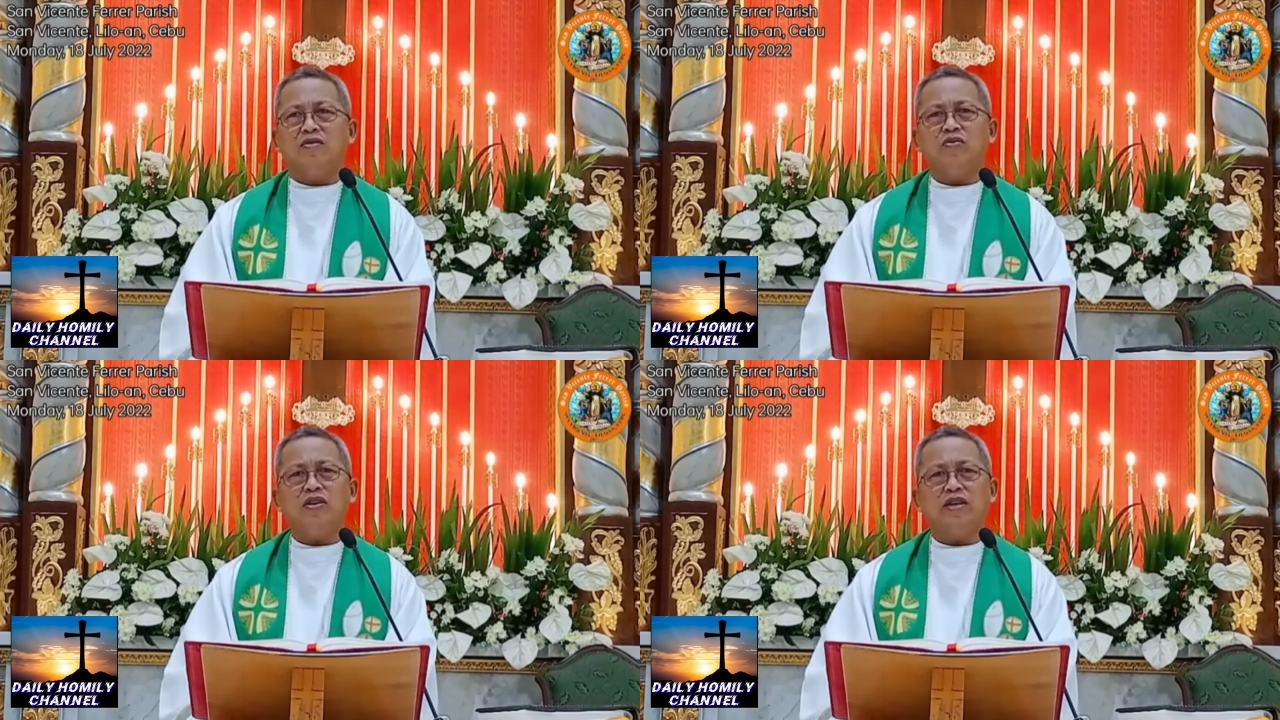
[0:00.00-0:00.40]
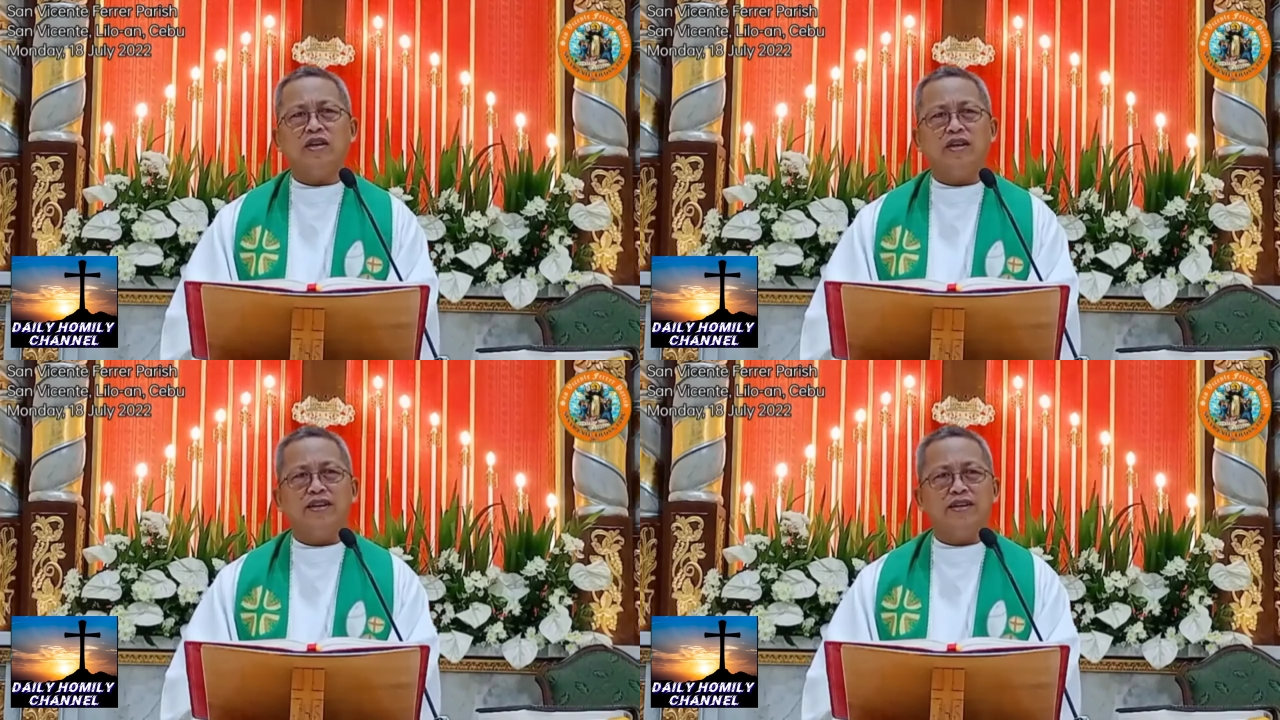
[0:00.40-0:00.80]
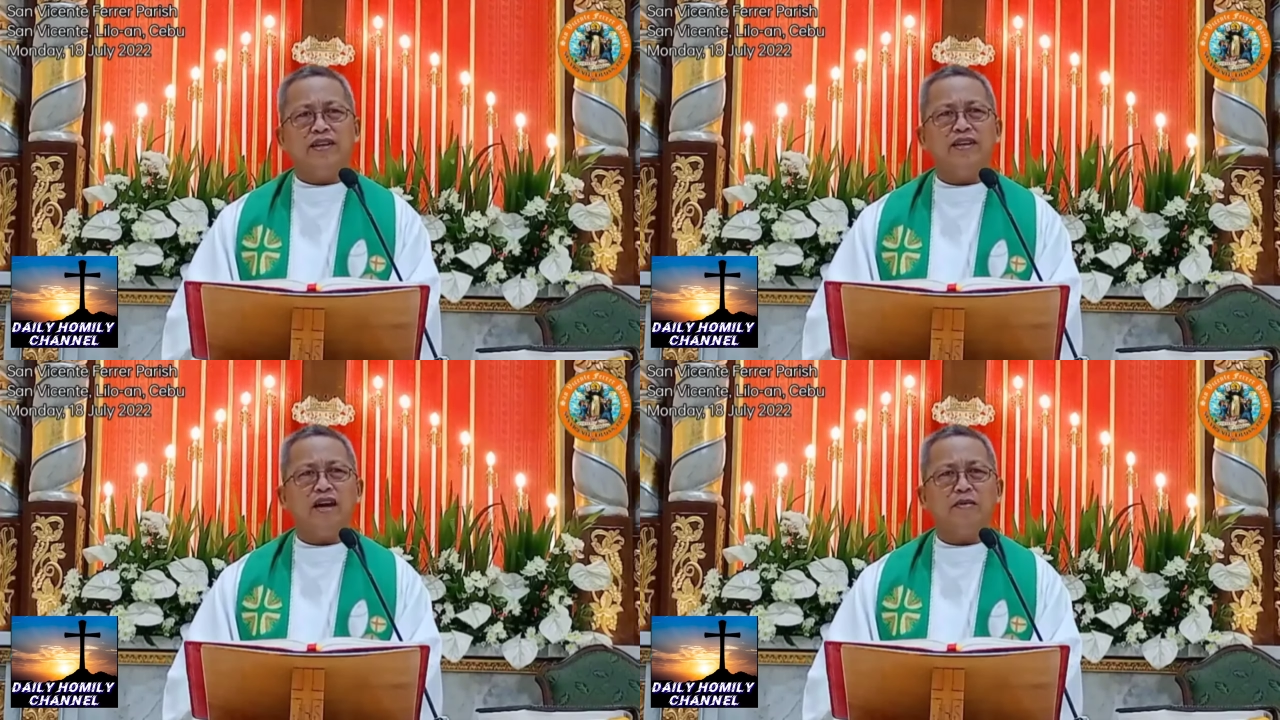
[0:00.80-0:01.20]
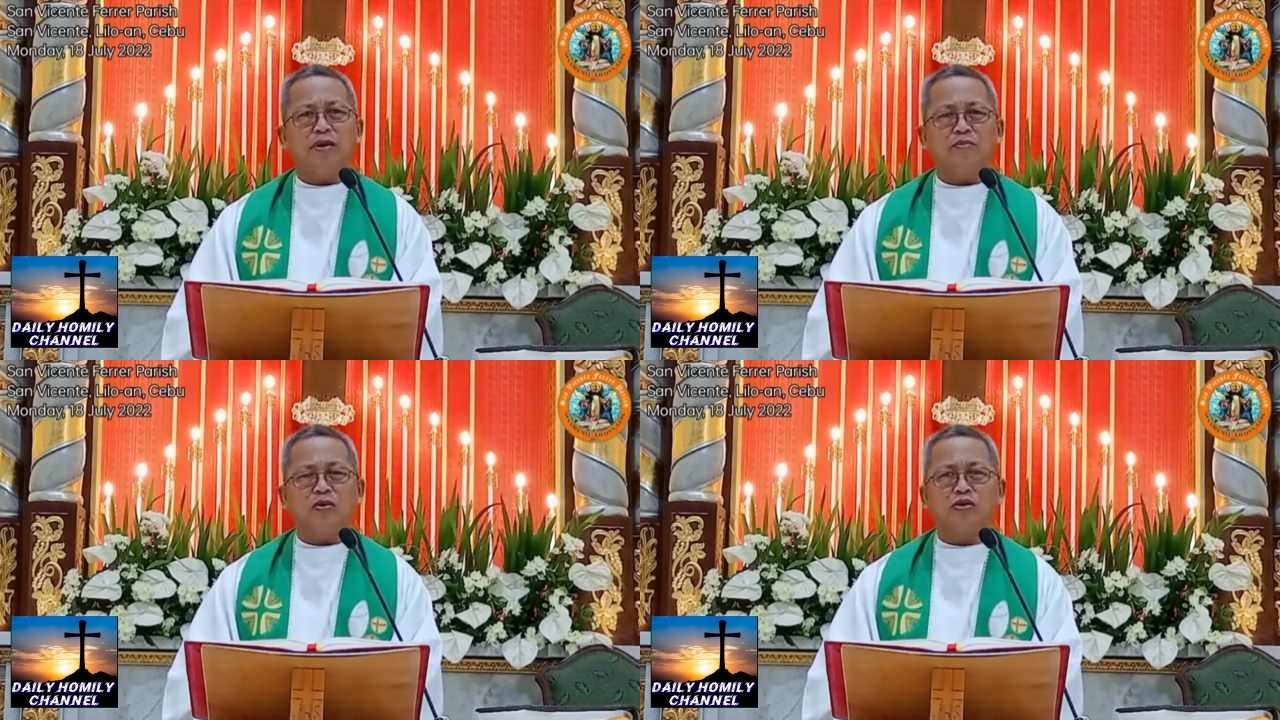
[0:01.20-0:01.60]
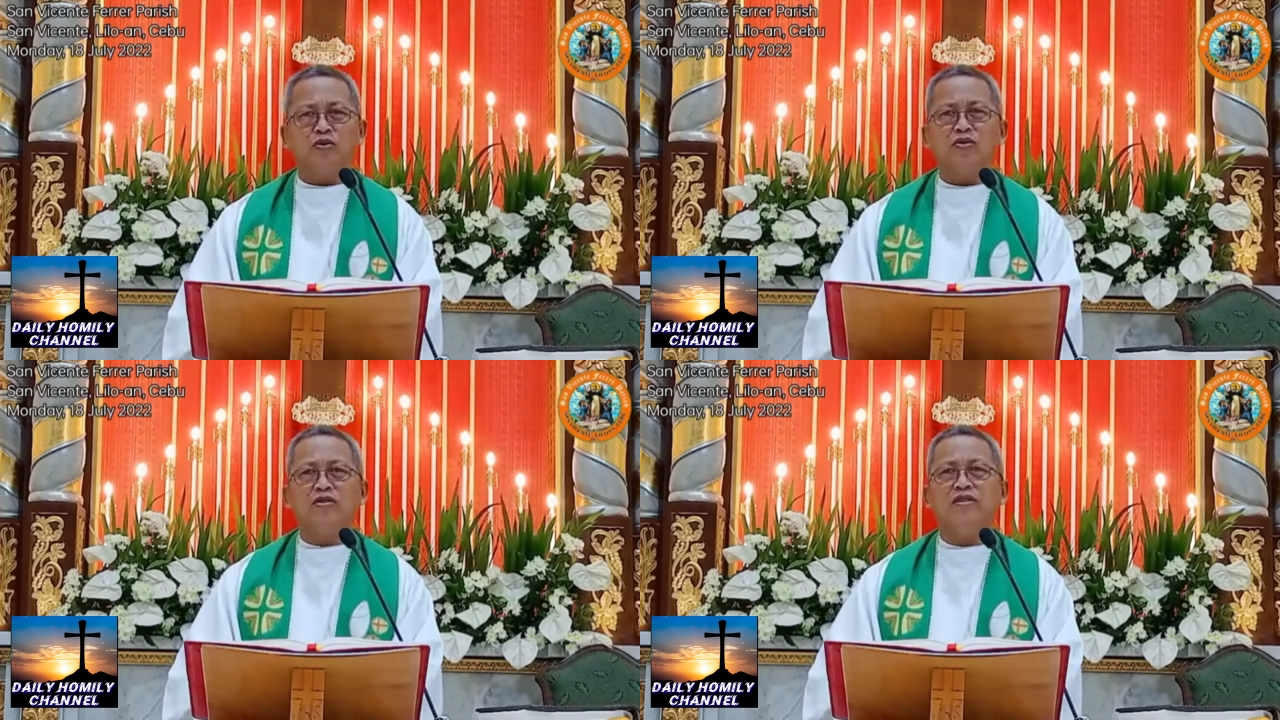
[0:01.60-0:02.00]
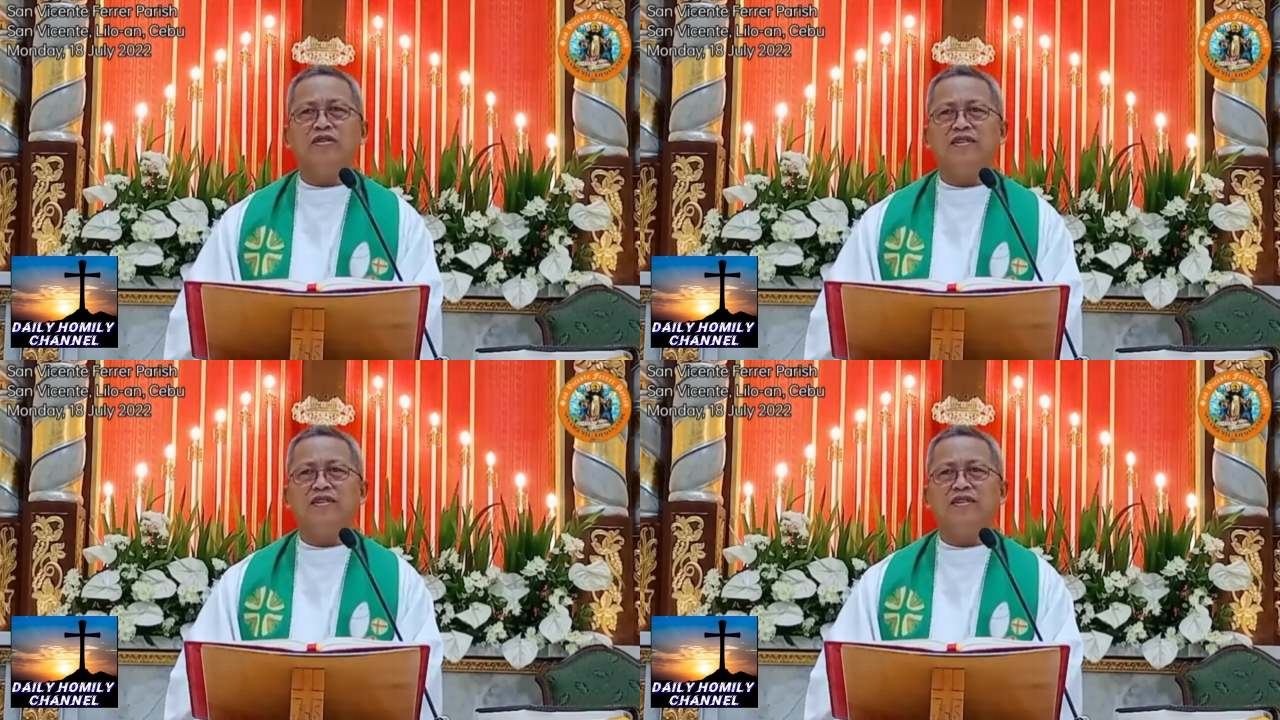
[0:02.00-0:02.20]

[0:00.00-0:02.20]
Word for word: uy, din aman mo sunod.